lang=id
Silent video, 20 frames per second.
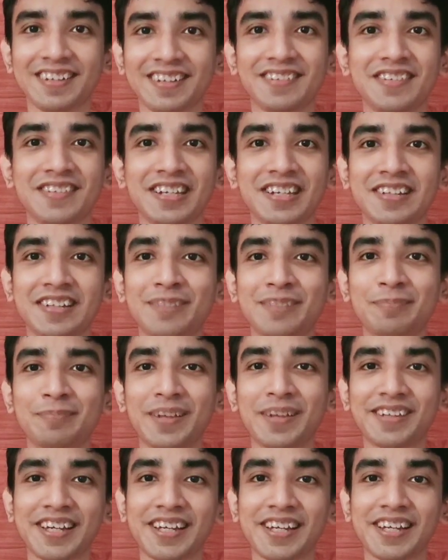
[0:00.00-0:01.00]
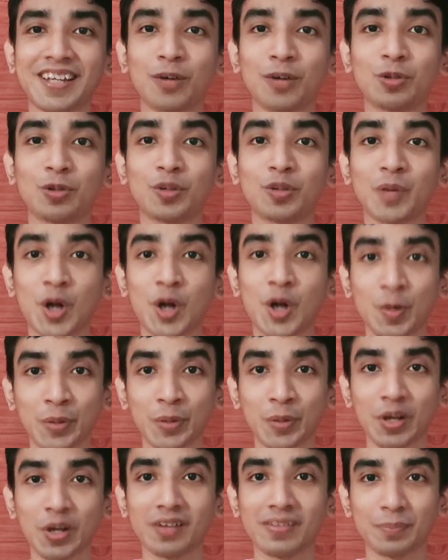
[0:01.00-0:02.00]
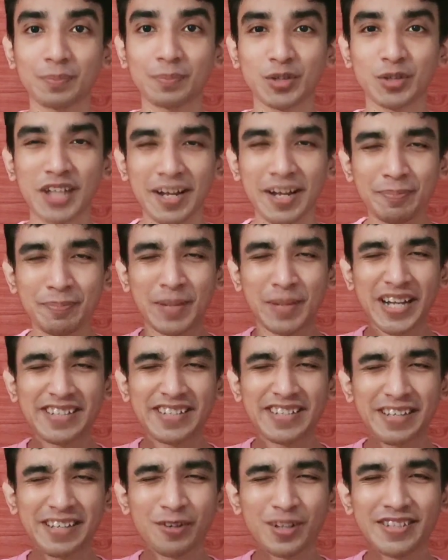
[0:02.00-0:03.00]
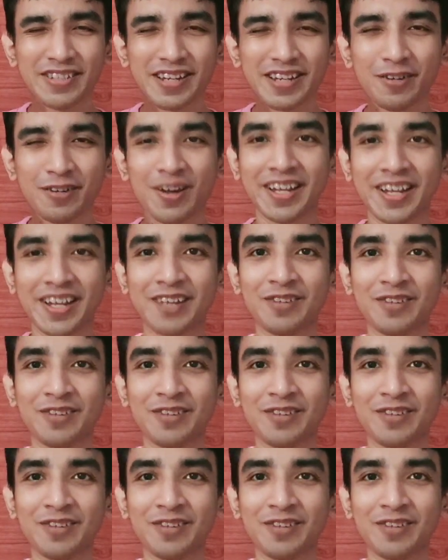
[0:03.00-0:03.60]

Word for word: Di sini tempatnya kita untuk mengobrol seputar para jagoan-jagoan